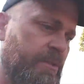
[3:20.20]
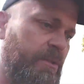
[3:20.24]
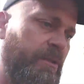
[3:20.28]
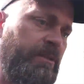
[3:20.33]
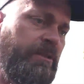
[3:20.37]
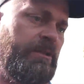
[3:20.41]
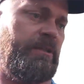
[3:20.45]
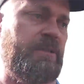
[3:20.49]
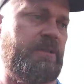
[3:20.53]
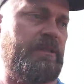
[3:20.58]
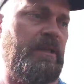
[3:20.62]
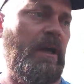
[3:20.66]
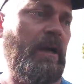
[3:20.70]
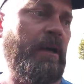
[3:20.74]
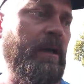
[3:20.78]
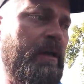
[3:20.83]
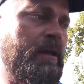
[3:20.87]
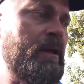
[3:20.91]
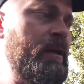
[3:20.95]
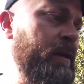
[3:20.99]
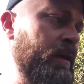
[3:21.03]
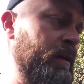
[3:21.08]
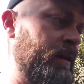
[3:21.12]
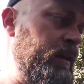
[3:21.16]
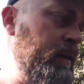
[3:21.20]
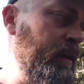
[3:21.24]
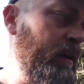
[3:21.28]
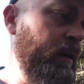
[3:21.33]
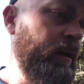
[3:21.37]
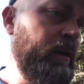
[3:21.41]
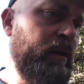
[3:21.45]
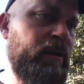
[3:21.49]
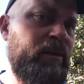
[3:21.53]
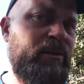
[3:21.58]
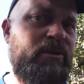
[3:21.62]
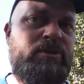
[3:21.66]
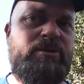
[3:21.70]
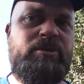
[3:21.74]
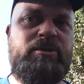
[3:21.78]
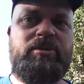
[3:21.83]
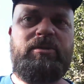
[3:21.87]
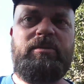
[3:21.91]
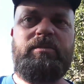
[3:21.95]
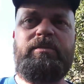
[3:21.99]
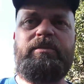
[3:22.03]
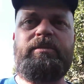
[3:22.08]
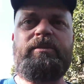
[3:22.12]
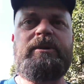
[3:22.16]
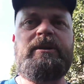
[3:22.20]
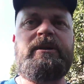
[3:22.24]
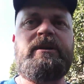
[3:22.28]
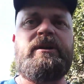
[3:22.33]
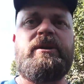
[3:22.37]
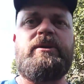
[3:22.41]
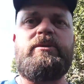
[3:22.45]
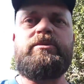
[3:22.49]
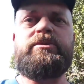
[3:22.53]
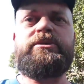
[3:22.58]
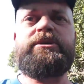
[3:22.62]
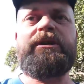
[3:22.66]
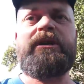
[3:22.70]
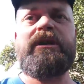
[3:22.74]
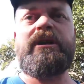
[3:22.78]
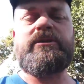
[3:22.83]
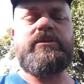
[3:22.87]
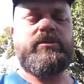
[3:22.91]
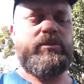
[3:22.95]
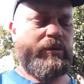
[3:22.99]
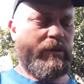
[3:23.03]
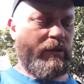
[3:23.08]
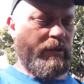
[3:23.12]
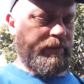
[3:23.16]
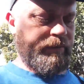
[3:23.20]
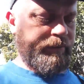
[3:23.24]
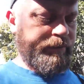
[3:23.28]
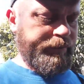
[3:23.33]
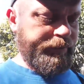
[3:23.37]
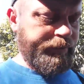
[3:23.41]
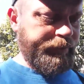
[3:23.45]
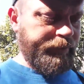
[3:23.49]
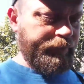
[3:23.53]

делает так, чтобы люди, которые